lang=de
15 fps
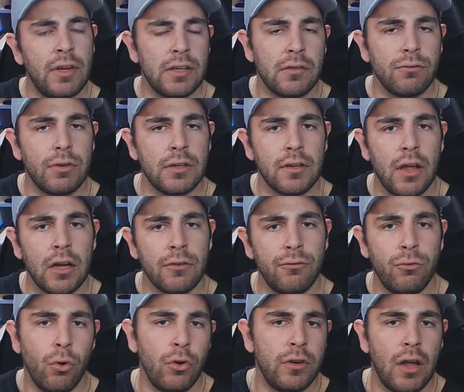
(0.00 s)
Welchen Vertrag
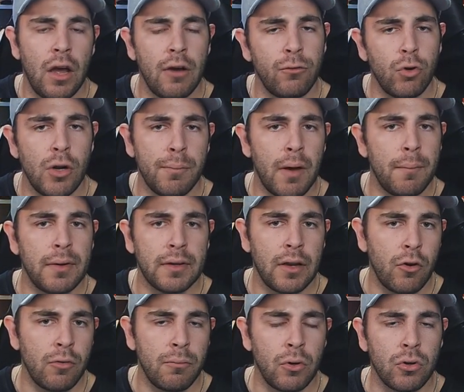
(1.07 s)
würde er wohl bei
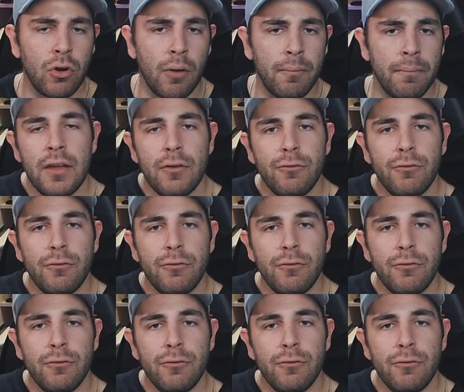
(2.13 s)
McLaren bekommen?